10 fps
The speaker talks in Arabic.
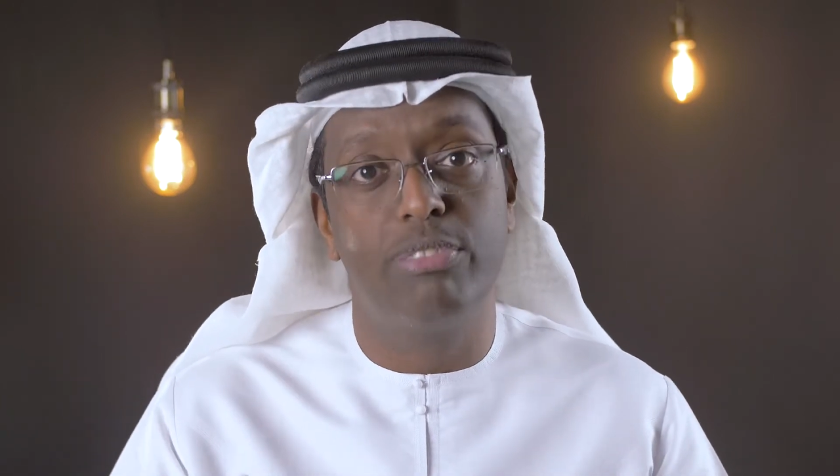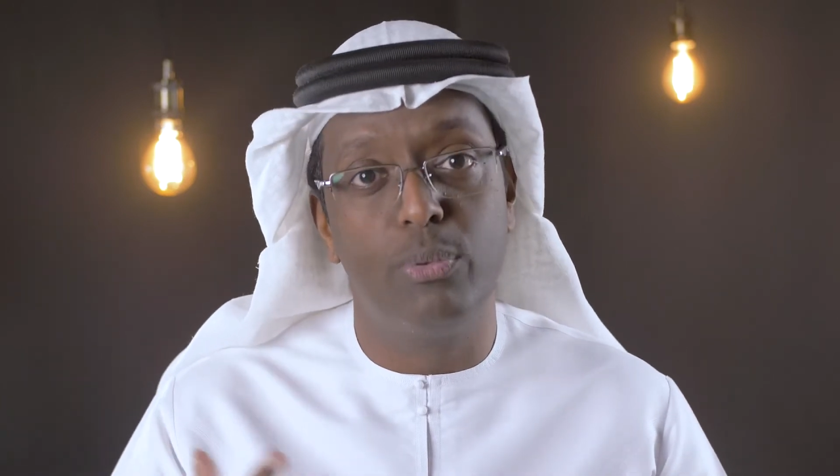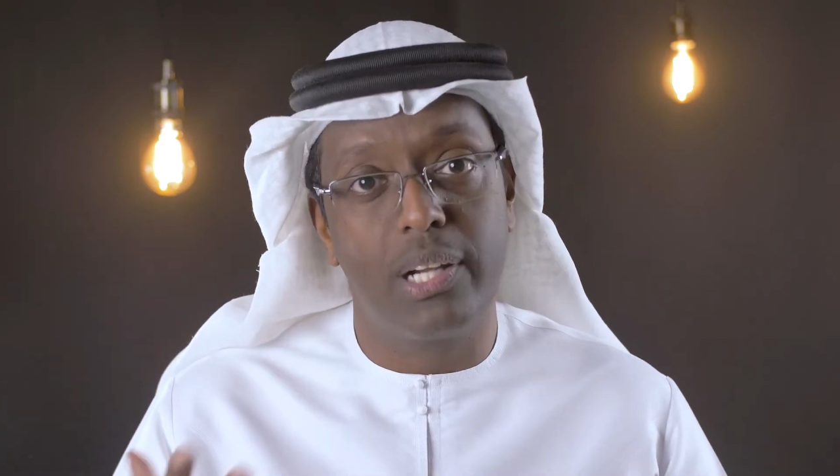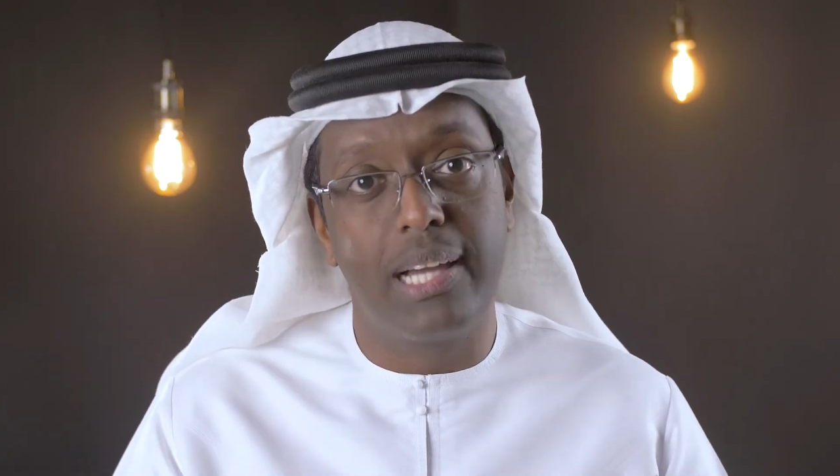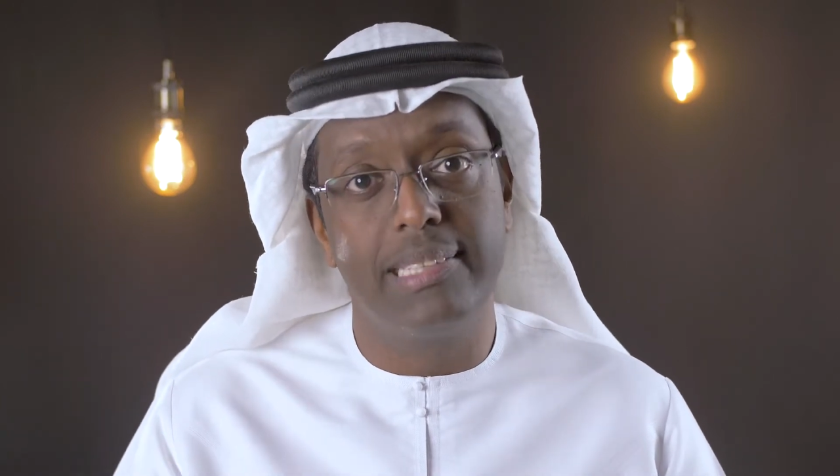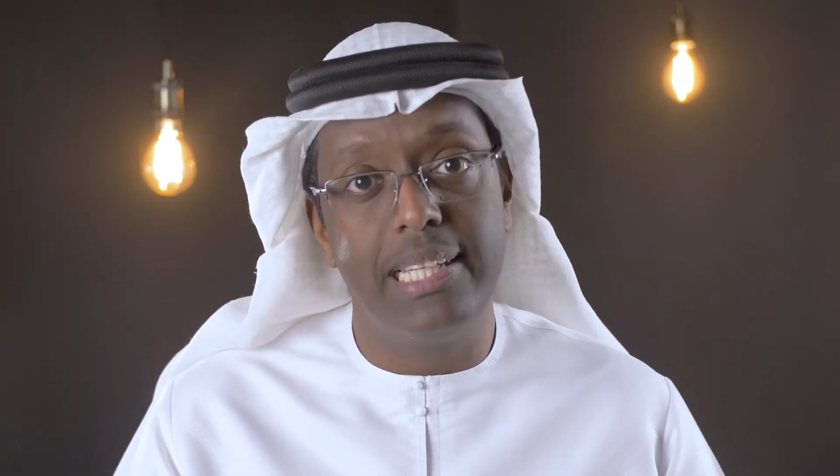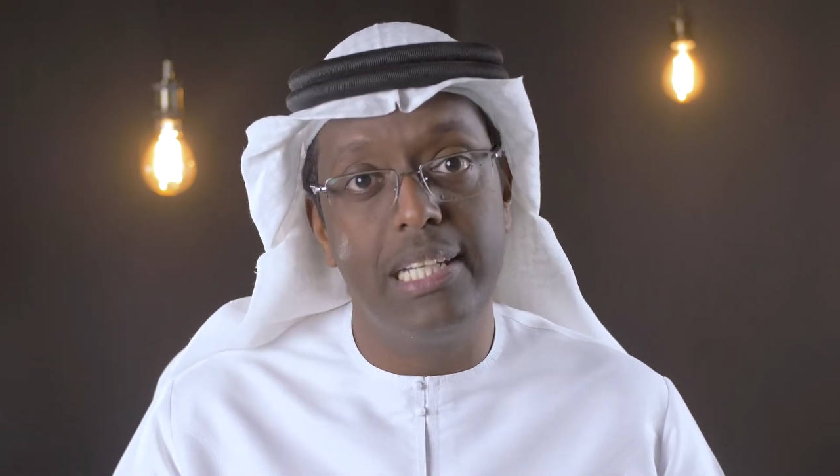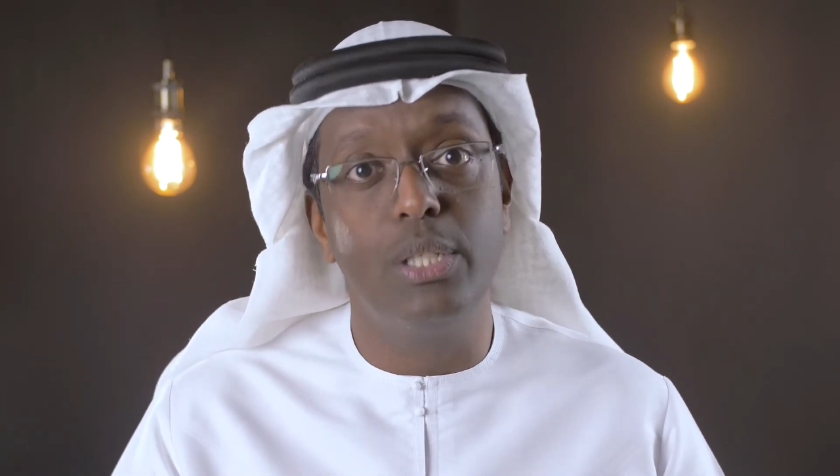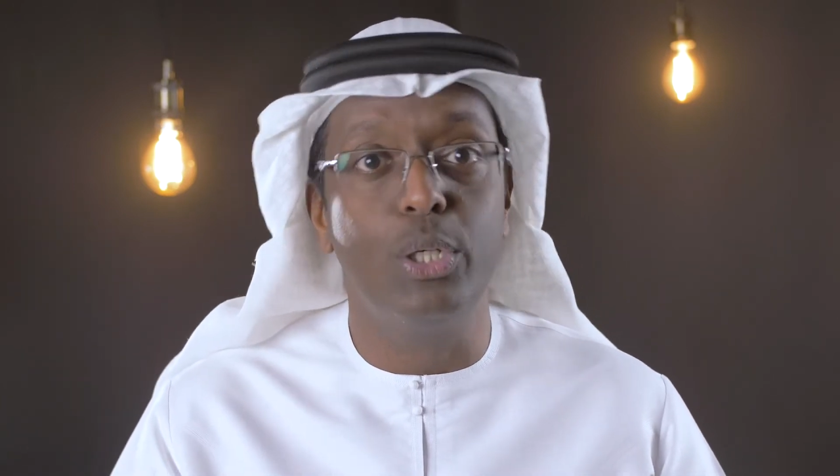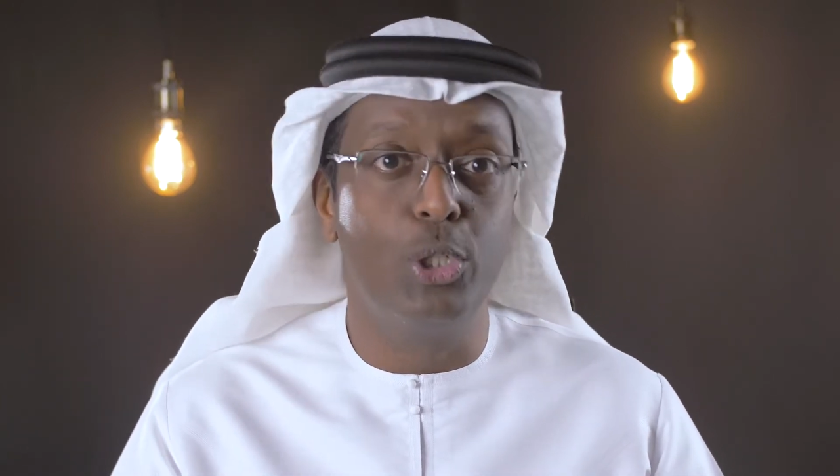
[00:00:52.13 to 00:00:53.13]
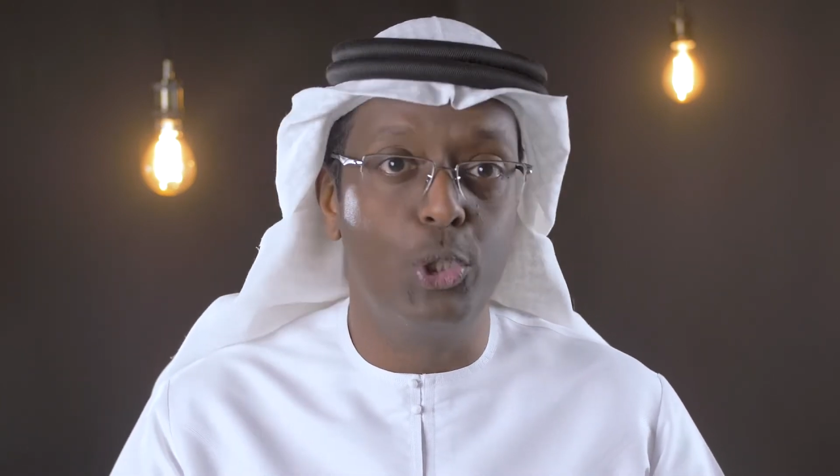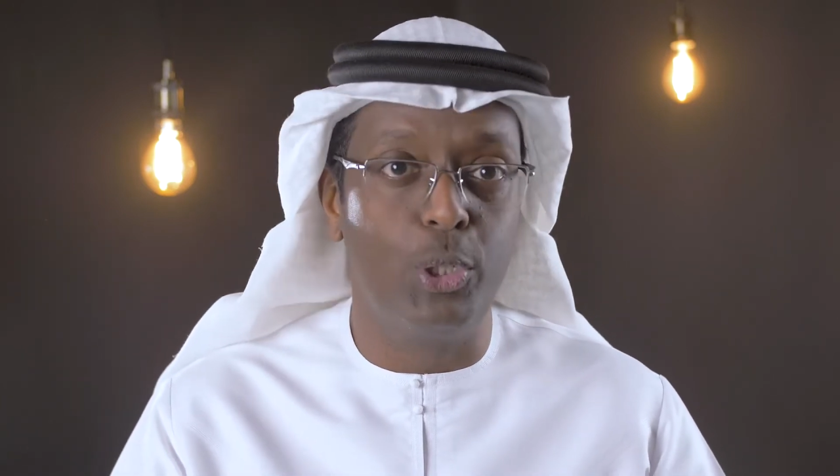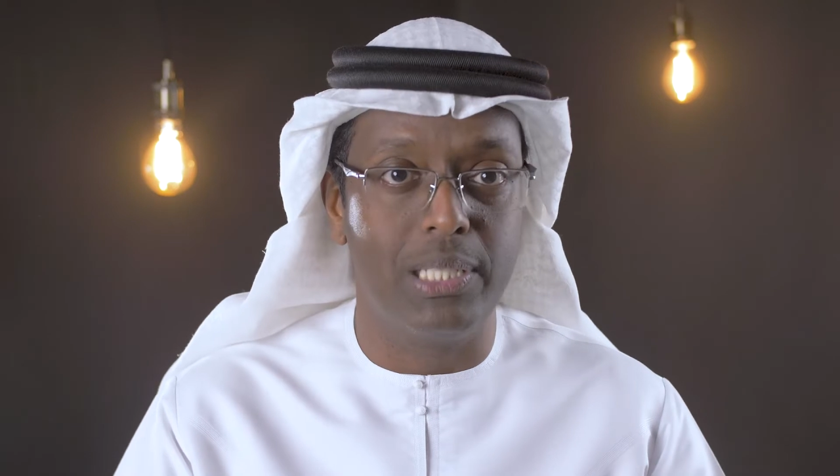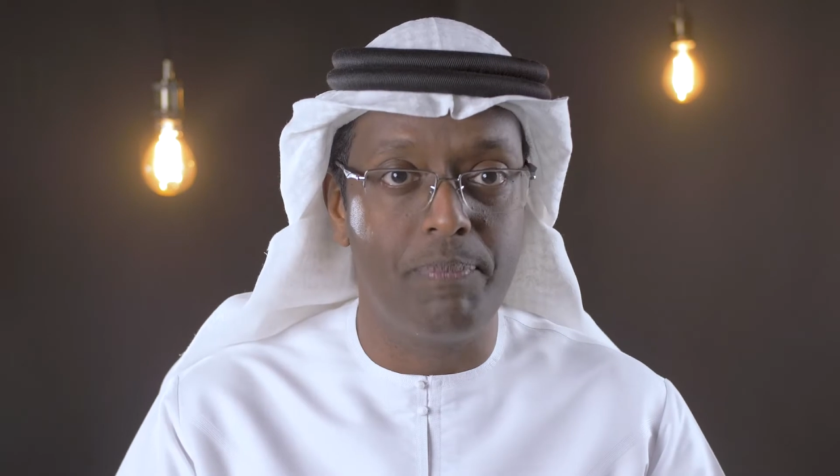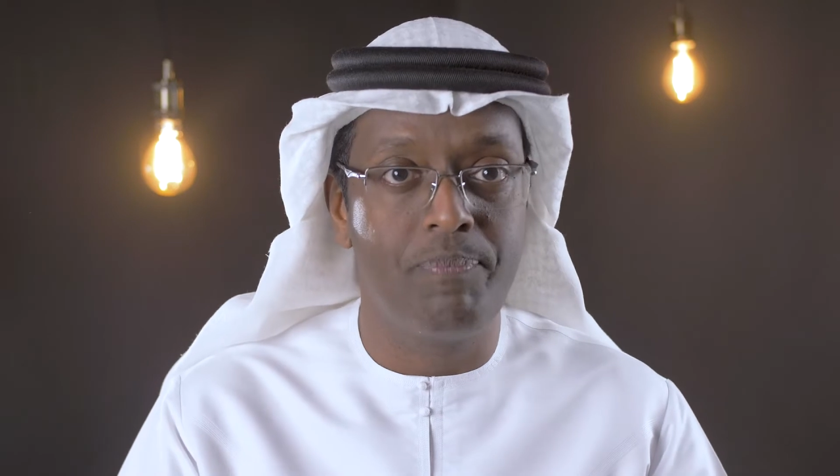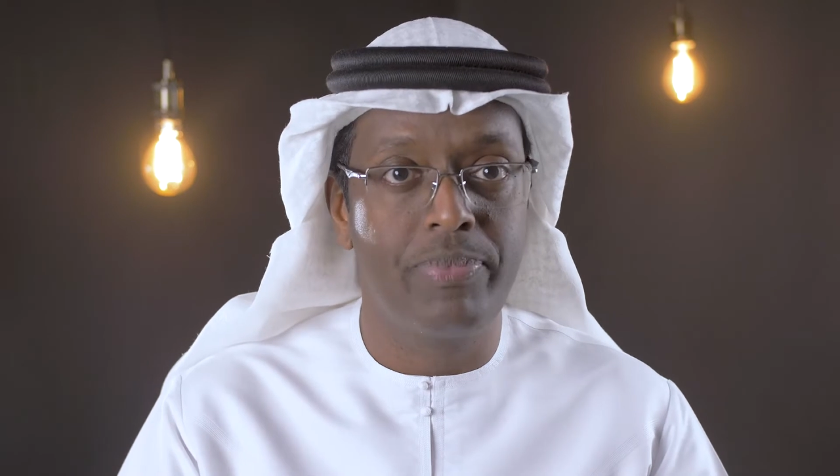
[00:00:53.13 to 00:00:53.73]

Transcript: في الورقتين يعدم